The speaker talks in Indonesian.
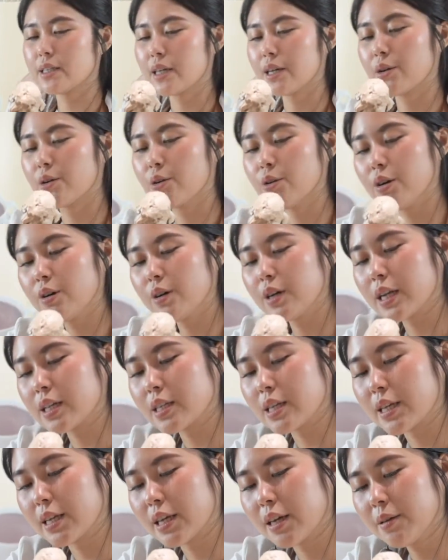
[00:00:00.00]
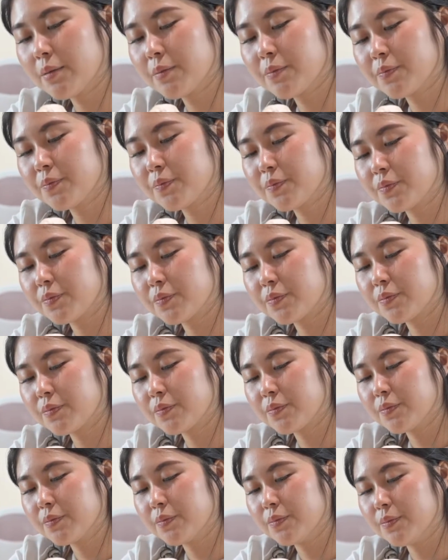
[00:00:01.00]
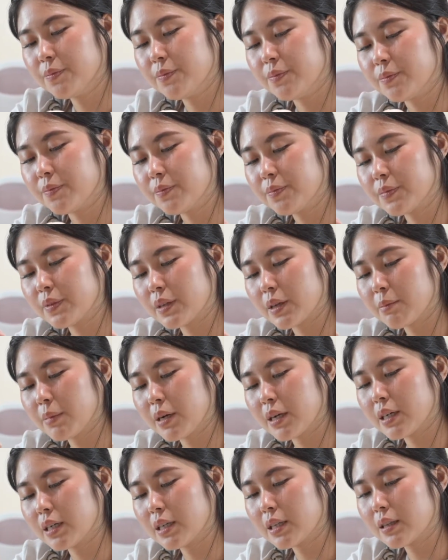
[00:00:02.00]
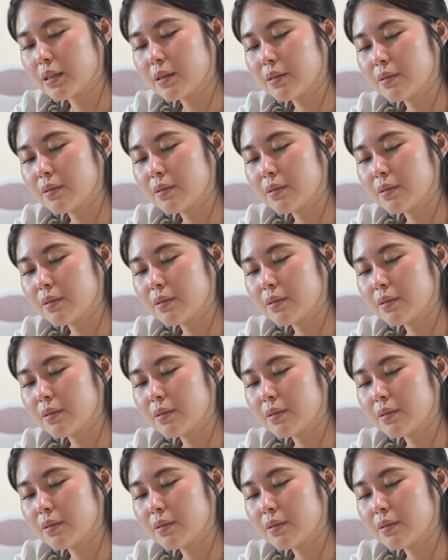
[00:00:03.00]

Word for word: sendok rasanya hmm enak